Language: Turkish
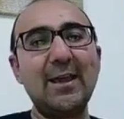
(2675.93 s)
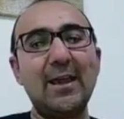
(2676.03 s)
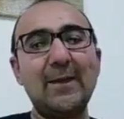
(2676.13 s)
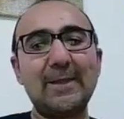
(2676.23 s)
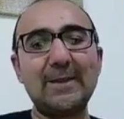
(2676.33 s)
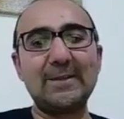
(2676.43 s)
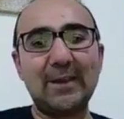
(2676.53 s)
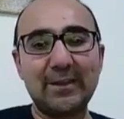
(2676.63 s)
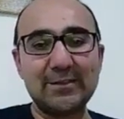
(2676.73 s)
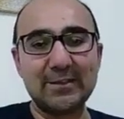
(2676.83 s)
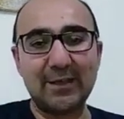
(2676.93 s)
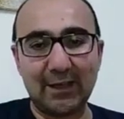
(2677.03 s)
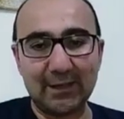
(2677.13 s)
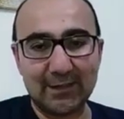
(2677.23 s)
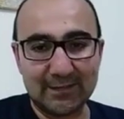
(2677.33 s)
Evet nişancı
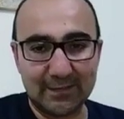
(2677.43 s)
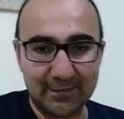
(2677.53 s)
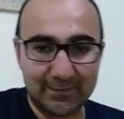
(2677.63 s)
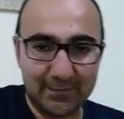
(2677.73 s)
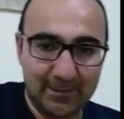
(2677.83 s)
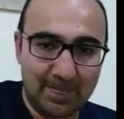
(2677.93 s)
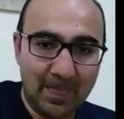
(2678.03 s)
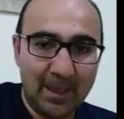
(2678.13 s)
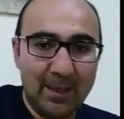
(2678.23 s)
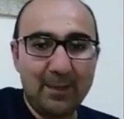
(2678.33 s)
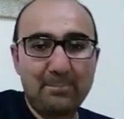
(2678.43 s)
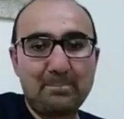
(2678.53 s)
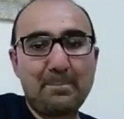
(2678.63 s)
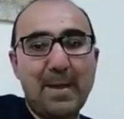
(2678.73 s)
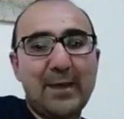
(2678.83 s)
hangi sınıfın
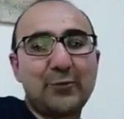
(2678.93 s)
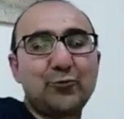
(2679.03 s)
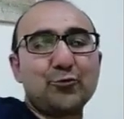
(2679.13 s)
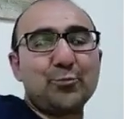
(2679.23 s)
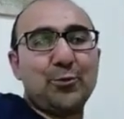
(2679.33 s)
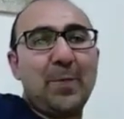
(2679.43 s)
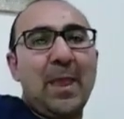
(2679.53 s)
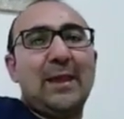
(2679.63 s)
mensubu?